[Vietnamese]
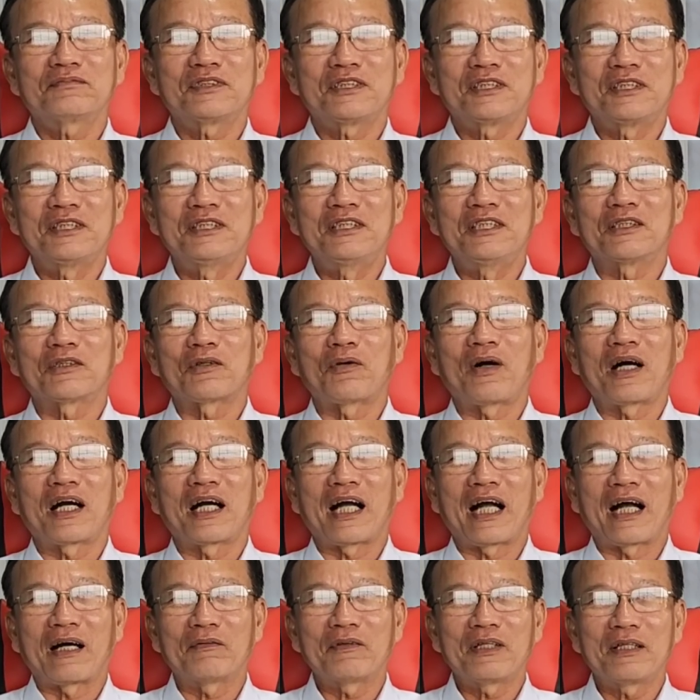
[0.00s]
chưa được hoàn
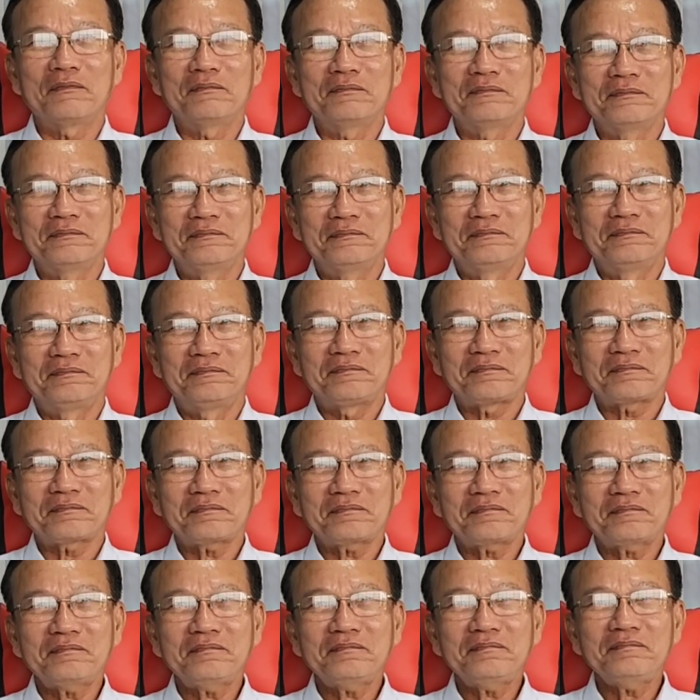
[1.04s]
hảo lắm
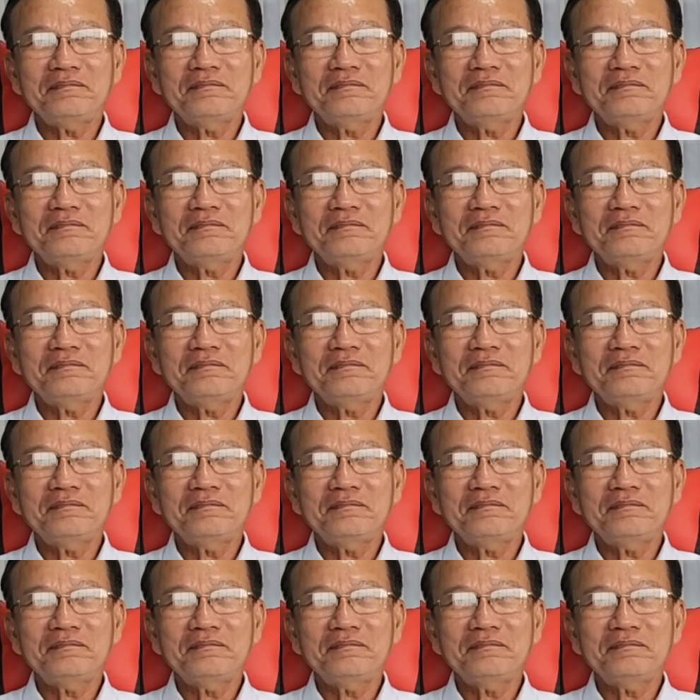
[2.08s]
yeah